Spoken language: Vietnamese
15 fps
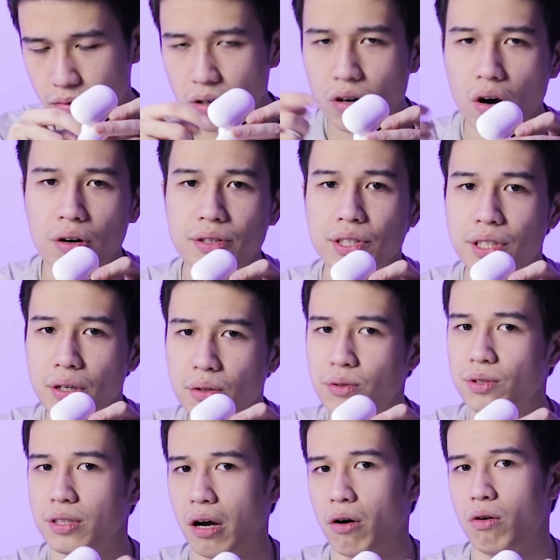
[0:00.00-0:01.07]
nó có chiều
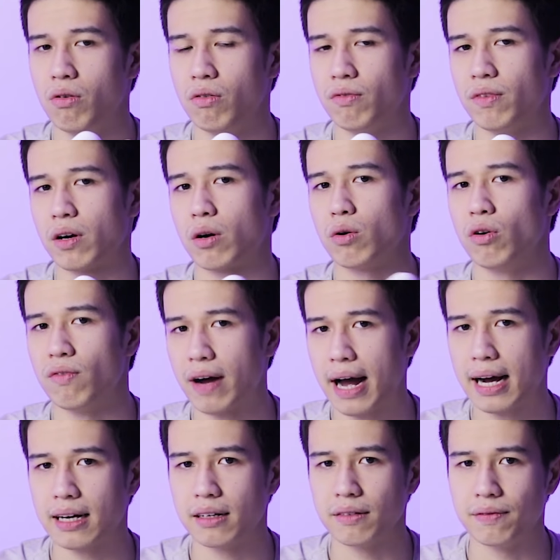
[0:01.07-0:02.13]
sâu và có độ
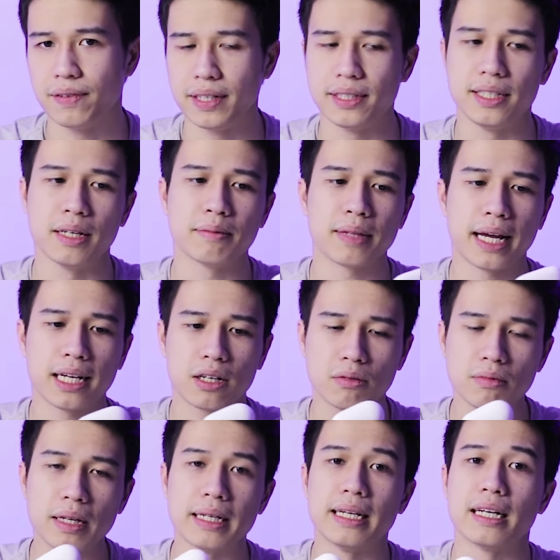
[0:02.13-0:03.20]
vang, vị trí âm thanh cũng thể